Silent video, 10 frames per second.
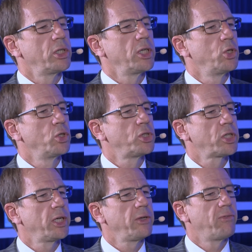
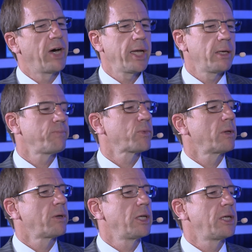Industrie, weil
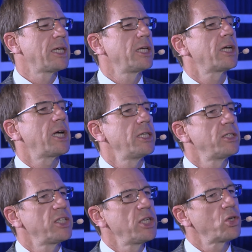die
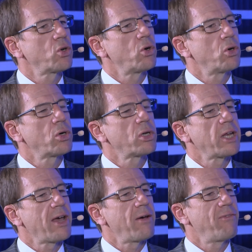Digitalisierung
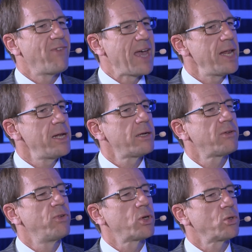der Welt
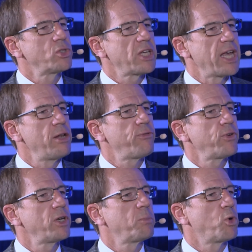wird uns
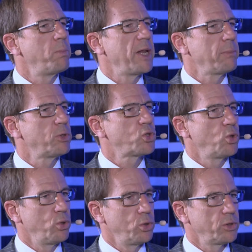helfen, die Probleme zu
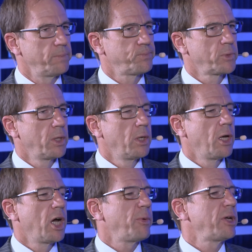lösen.
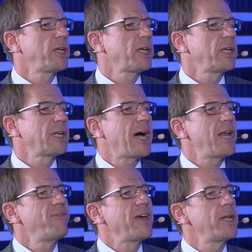Aber die
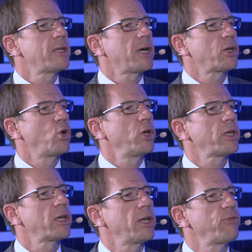digitale Welt hat
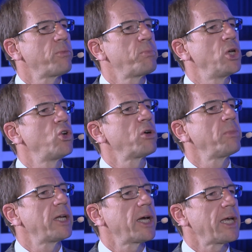heute keine Verbindung
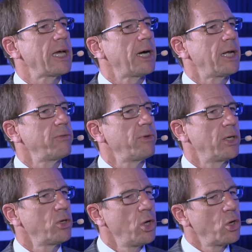mit der realen Welt.